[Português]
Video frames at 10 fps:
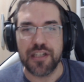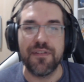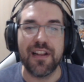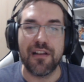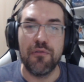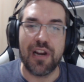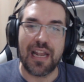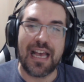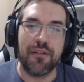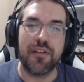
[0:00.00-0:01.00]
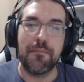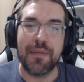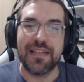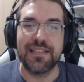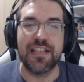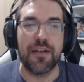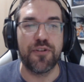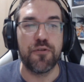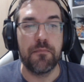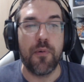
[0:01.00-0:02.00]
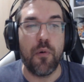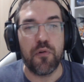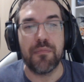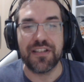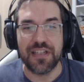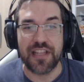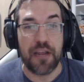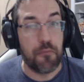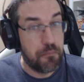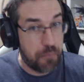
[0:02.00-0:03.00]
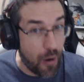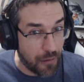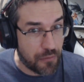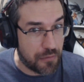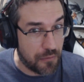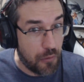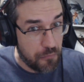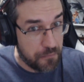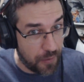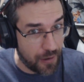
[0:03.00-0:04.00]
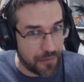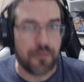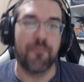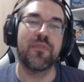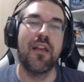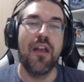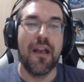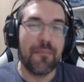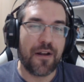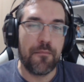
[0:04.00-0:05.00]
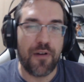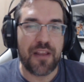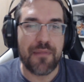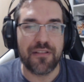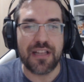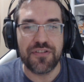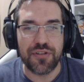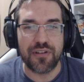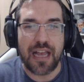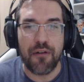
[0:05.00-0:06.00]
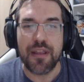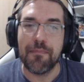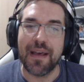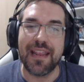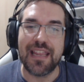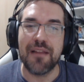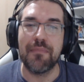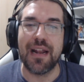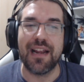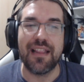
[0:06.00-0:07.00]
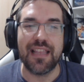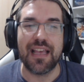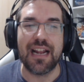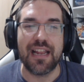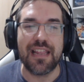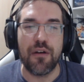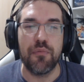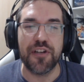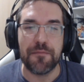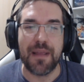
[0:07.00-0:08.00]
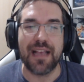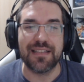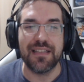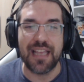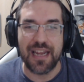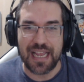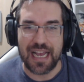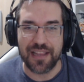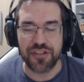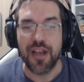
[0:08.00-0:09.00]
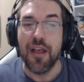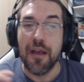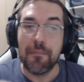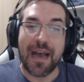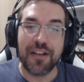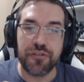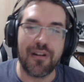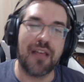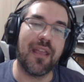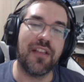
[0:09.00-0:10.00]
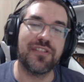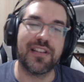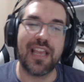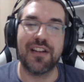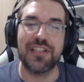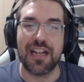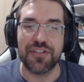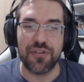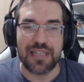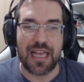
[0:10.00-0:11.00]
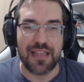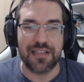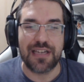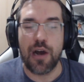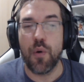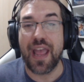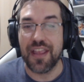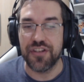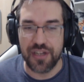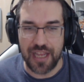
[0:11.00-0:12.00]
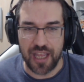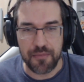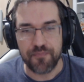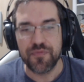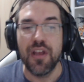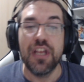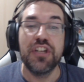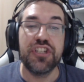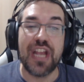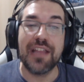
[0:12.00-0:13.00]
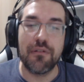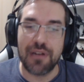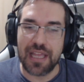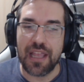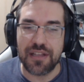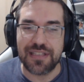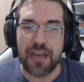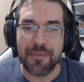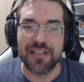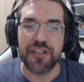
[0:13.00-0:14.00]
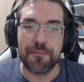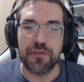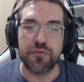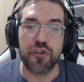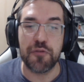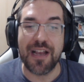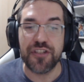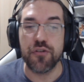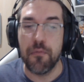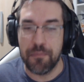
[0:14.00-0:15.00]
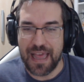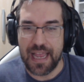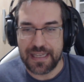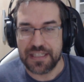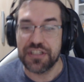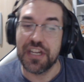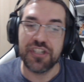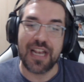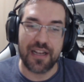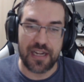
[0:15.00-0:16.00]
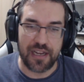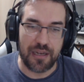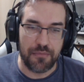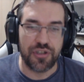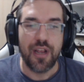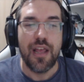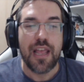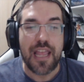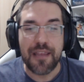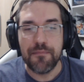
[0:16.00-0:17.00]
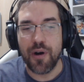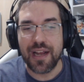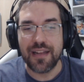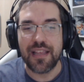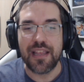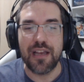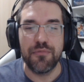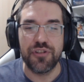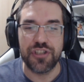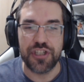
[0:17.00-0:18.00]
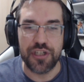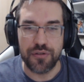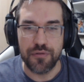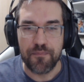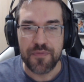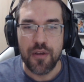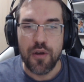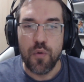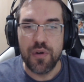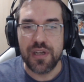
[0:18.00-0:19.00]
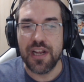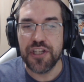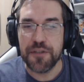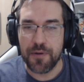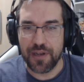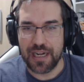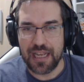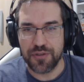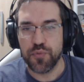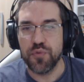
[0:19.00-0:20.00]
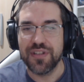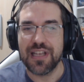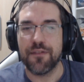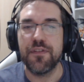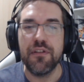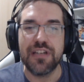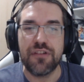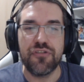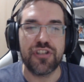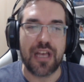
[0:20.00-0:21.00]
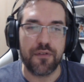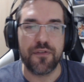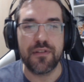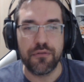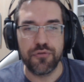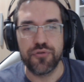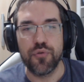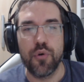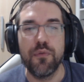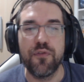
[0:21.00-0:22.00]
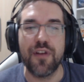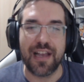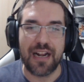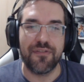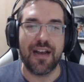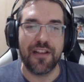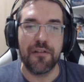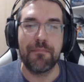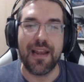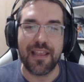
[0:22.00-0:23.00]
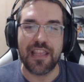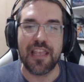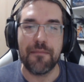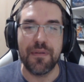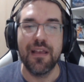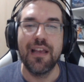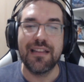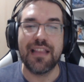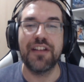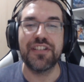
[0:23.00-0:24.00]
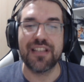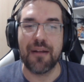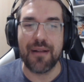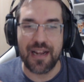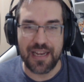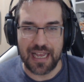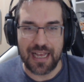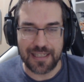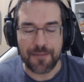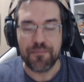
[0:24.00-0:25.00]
ficou claro que precisamos de um pouco mais de tempo, um pouco, um pouco, para o polimento adicional e para equilibrar e interar em algumas peças interligadas, particularmente aquelas relacionadas ao endgame. Shadowlands é uma das expansões mais complexas que já criamos, e embora tenhamos tido um grande progresso, o desafio de ajustar o final do jogo foi agravado pela equipe ter de trabalhar em casa.